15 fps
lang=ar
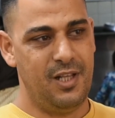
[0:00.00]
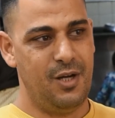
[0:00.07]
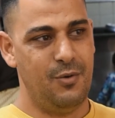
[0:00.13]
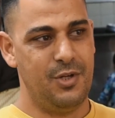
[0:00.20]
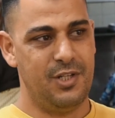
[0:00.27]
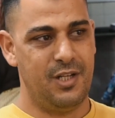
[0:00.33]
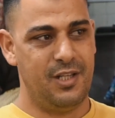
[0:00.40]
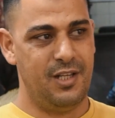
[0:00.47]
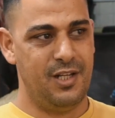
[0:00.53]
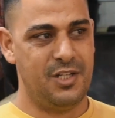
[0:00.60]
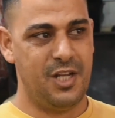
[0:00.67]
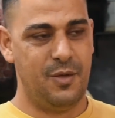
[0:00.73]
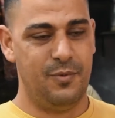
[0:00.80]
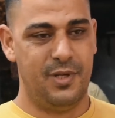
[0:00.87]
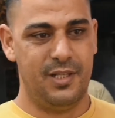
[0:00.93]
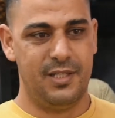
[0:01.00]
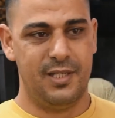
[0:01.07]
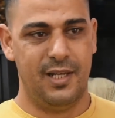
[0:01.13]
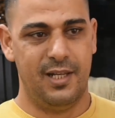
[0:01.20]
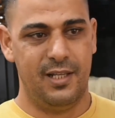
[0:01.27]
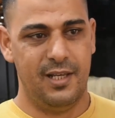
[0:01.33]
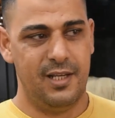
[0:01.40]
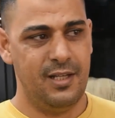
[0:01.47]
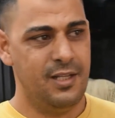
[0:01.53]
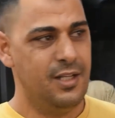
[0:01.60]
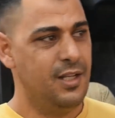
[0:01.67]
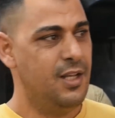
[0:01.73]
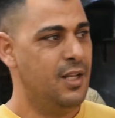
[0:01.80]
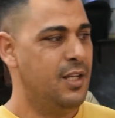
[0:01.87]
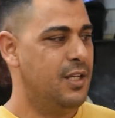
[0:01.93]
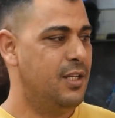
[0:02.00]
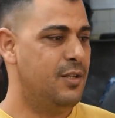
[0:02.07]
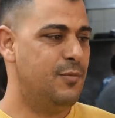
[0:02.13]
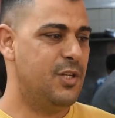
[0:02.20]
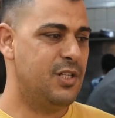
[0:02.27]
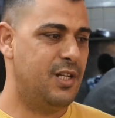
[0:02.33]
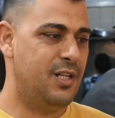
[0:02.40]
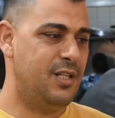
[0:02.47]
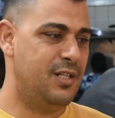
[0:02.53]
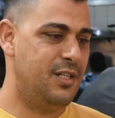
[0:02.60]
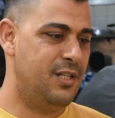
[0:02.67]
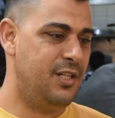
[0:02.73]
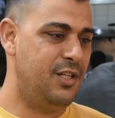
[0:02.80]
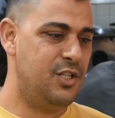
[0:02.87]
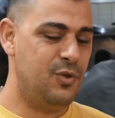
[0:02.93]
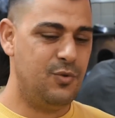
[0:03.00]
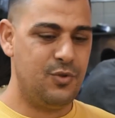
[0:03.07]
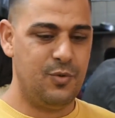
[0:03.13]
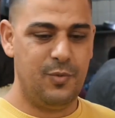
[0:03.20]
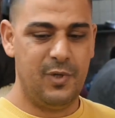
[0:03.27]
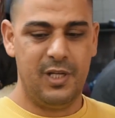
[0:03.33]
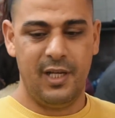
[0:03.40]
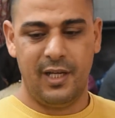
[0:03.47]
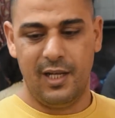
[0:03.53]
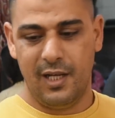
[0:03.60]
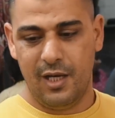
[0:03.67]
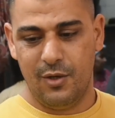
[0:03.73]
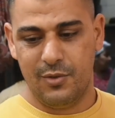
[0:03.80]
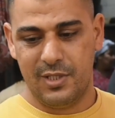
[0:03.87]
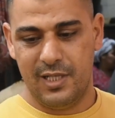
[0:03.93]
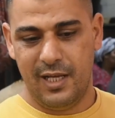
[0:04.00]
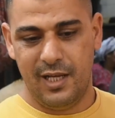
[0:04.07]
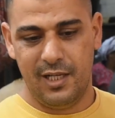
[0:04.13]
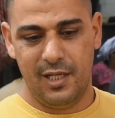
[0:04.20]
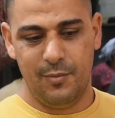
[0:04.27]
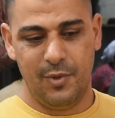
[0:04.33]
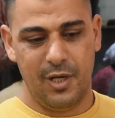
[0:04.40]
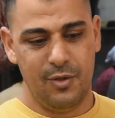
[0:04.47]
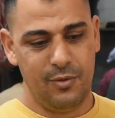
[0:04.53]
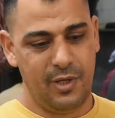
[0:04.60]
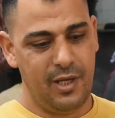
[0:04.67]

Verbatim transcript: العواشر ديال شعبان التاليه باش كان يجيو الزبناء كيلقاو السلعه اللي بغاو